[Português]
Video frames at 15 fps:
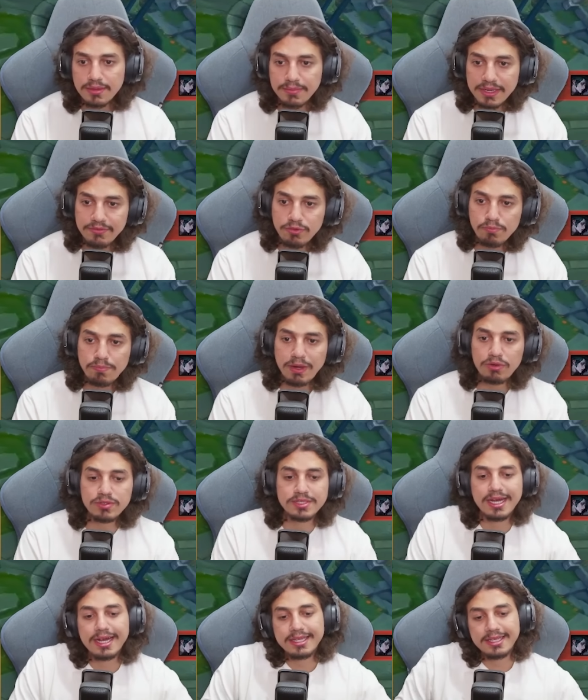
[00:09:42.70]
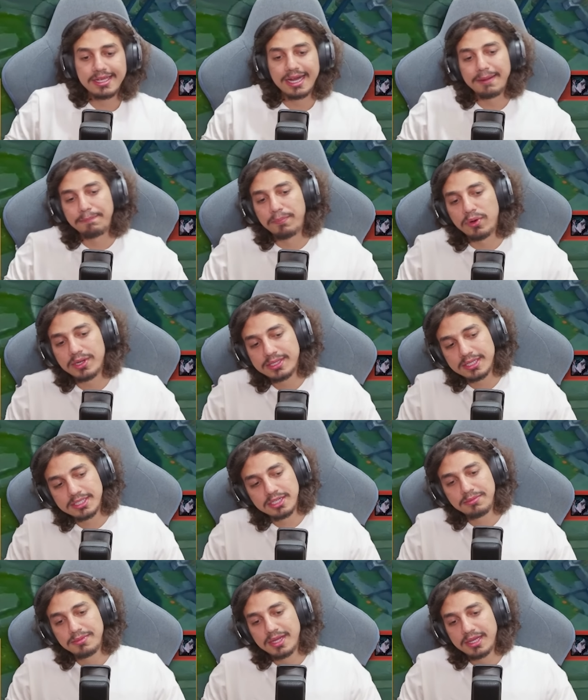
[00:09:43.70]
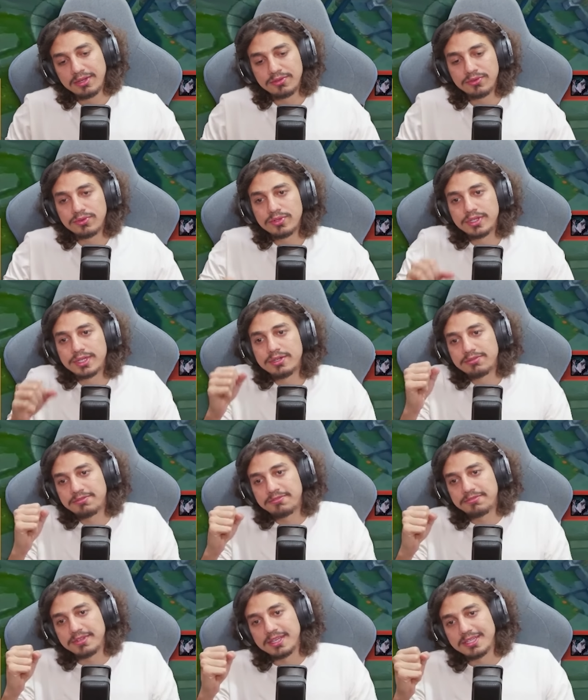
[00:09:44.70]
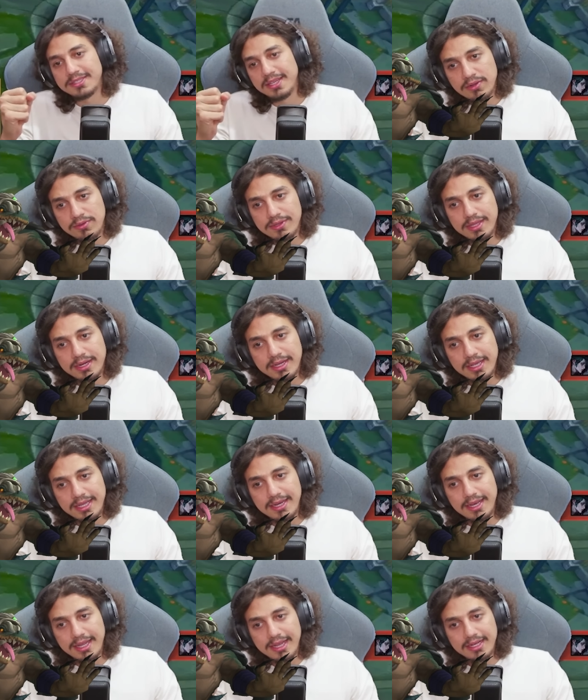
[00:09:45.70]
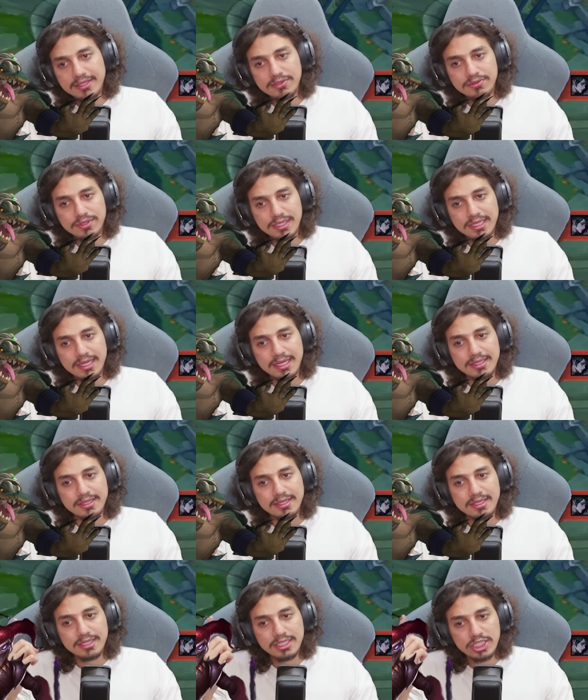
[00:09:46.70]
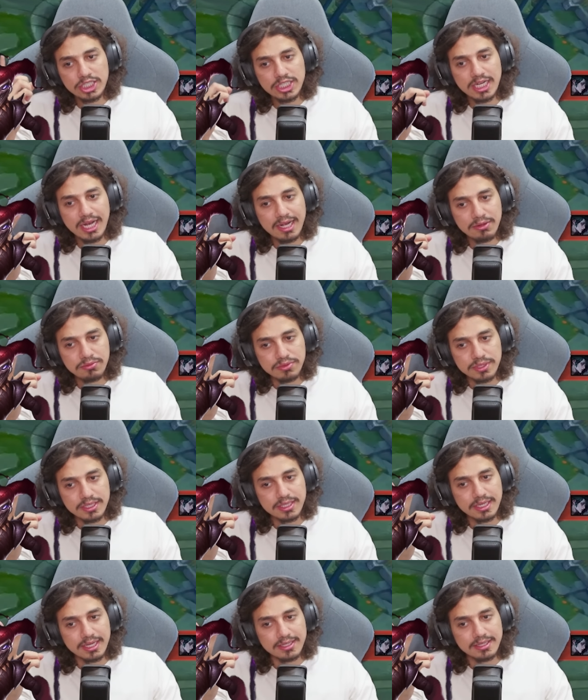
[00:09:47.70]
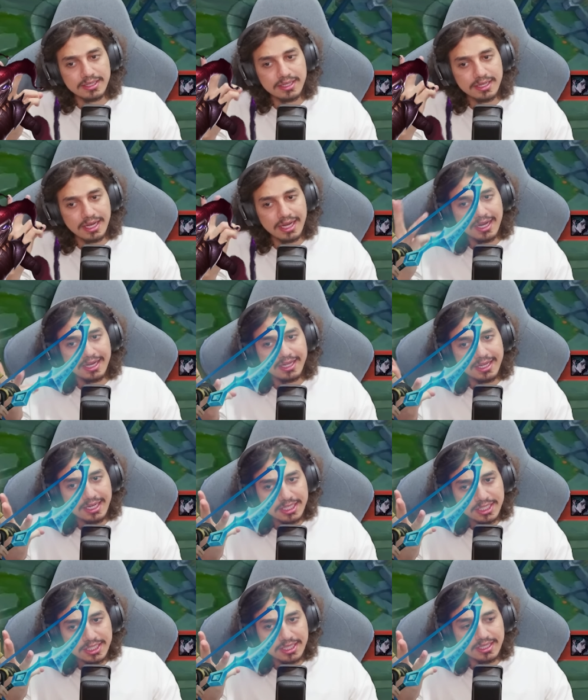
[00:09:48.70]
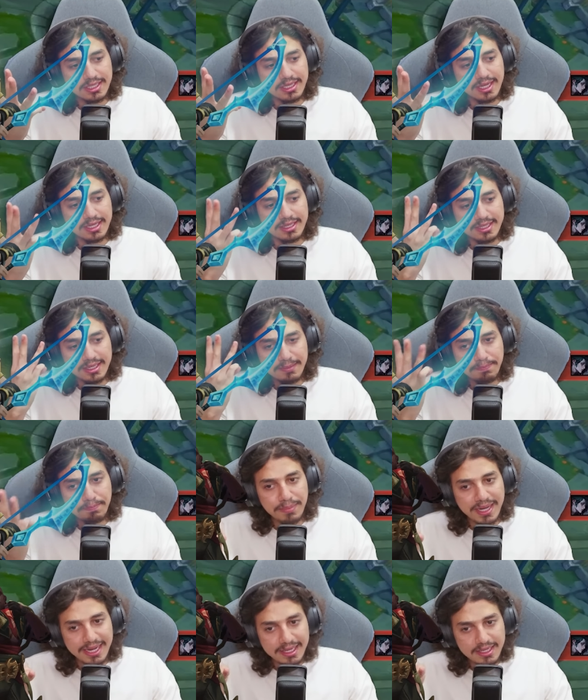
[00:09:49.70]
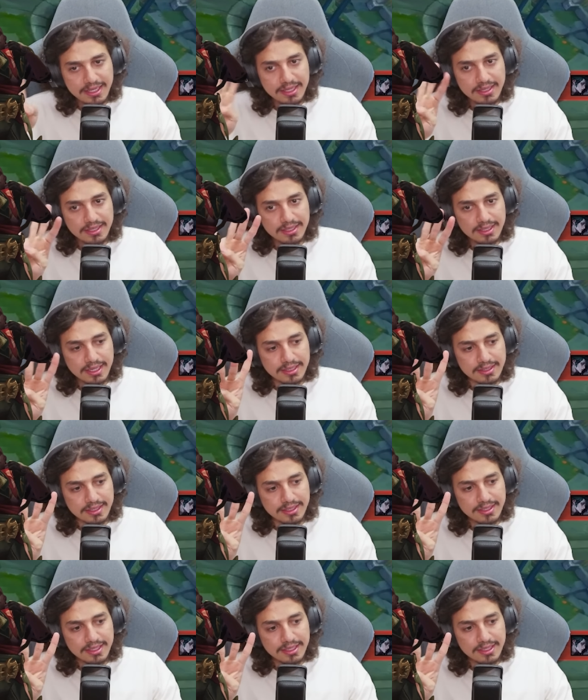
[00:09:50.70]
Peraí, vamos pausar aqui a bota de MR que o gordão fez, hein? Contra Renekton dando AD, Chaco dando AD, Aesh dando AD, Pike dando AD.